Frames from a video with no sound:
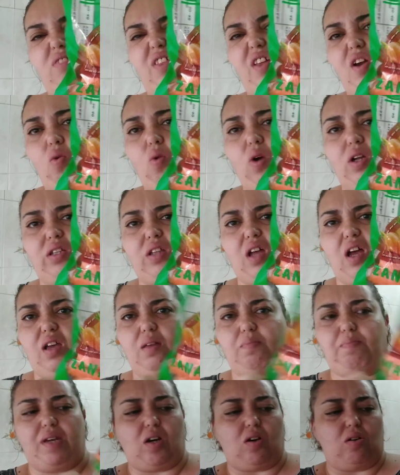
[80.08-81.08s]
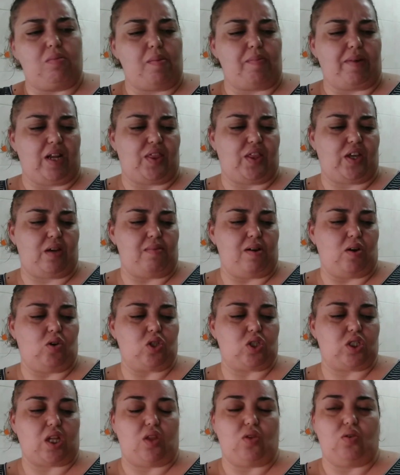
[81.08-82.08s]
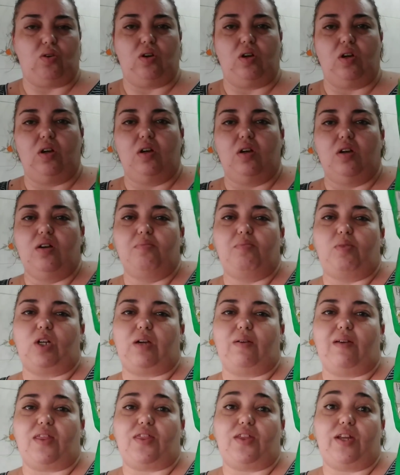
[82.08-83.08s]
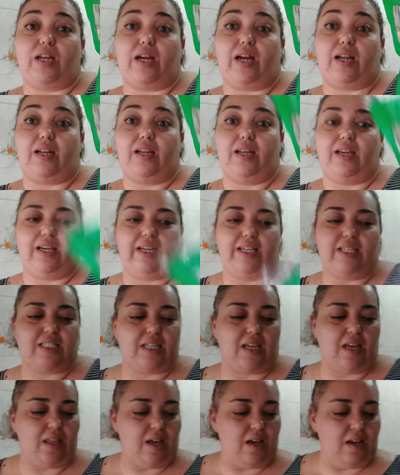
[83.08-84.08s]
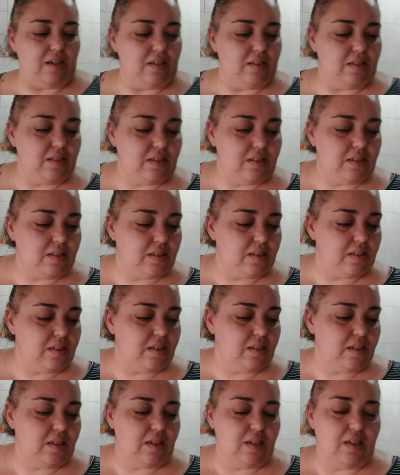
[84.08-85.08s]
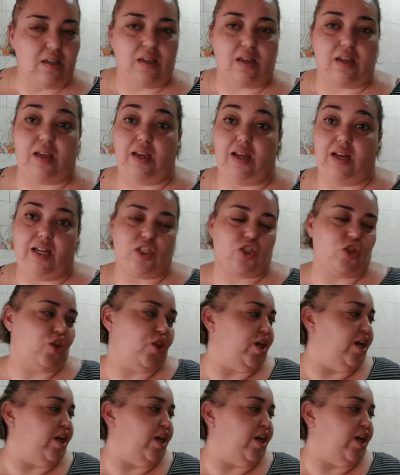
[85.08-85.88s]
50 y pico me parece que me ha costado porque voy a hacer carne guisada y le echo